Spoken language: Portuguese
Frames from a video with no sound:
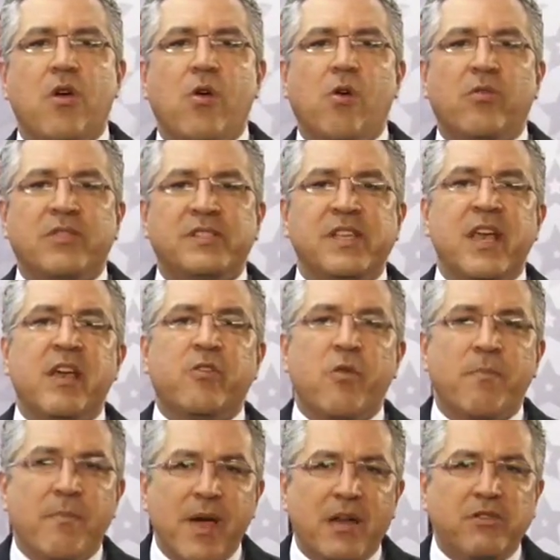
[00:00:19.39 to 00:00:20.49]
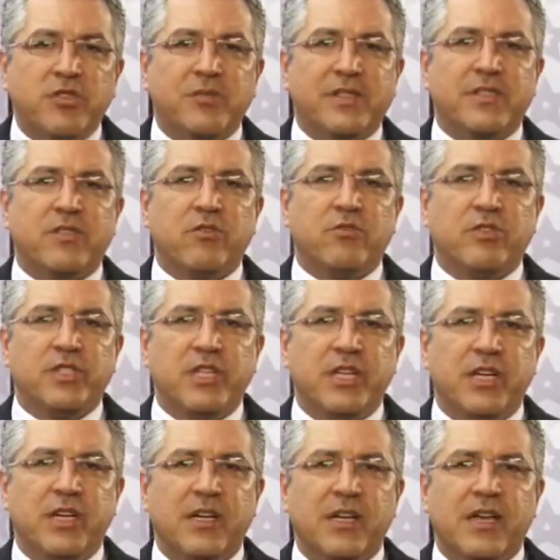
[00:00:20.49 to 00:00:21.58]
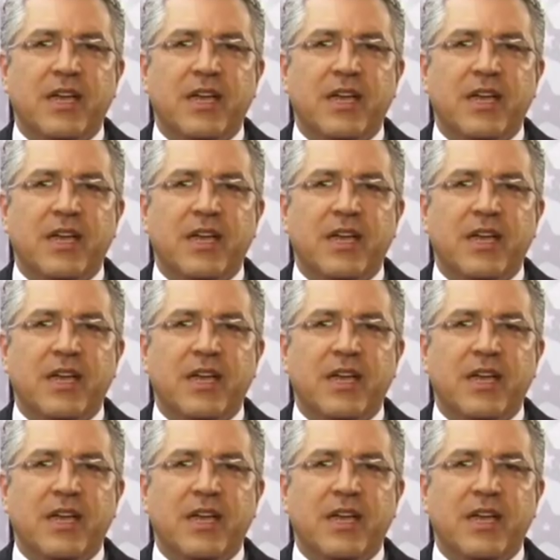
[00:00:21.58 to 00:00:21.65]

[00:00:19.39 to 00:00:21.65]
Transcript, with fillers: ou que se recuperam de uma cirurgia